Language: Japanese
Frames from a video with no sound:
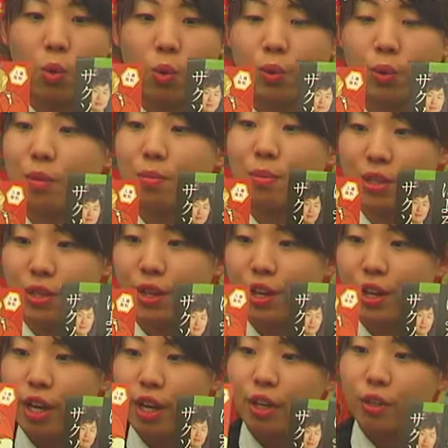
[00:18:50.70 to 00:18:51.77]
つのイベントを
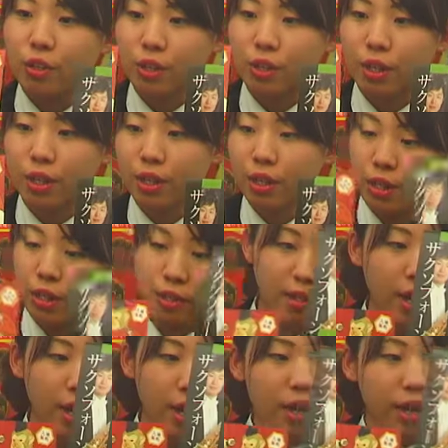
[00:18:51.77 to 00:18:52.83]
行います、は2
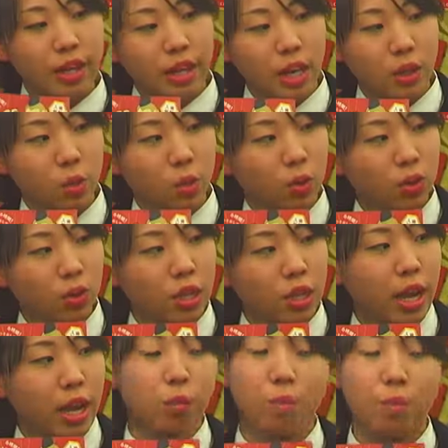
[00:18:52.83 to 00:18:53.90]
日なんですが、
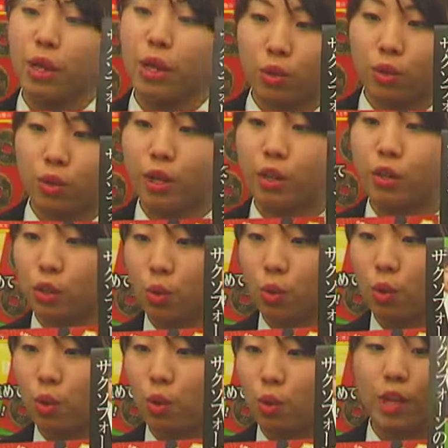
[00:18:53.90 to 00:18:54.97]
えっと、2台のピアノ
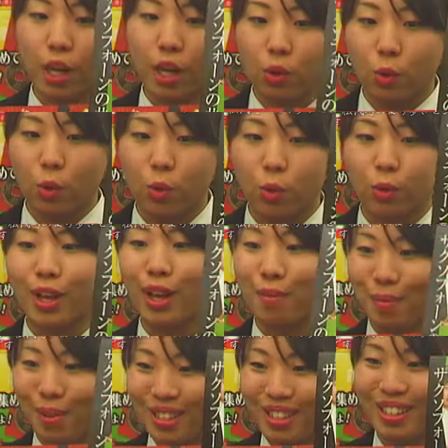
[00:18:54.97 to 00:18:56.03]
とサックスの
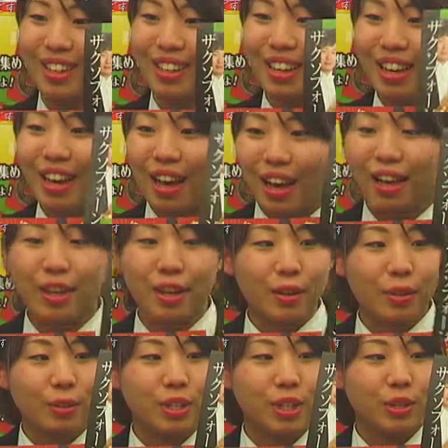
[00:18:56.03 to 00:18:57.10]
コンサートを行います、は
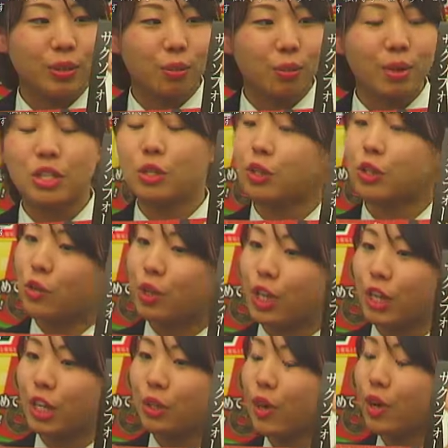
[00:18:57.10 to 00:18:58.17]
い、こちらの
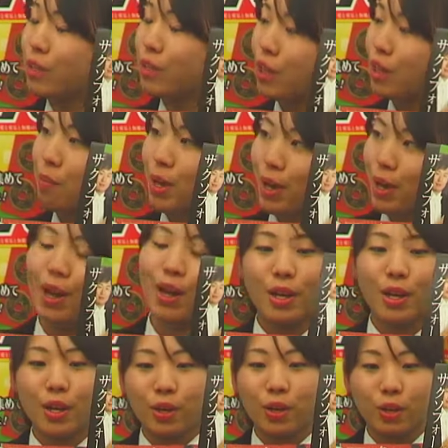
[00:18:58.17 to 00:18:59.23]
松代にゆかりのある
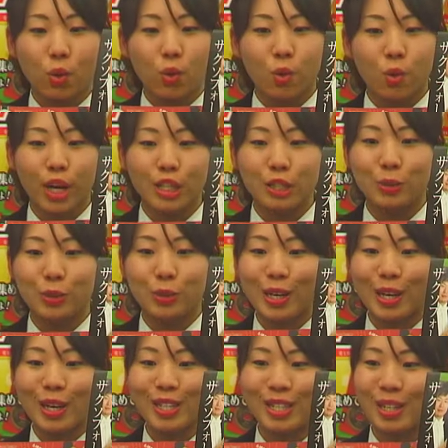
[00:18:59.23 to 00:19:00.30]
3名が、えっと、
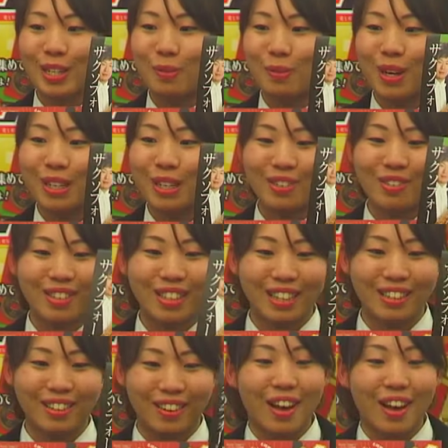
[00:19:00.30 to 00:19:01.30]
今回一堂に会して素晴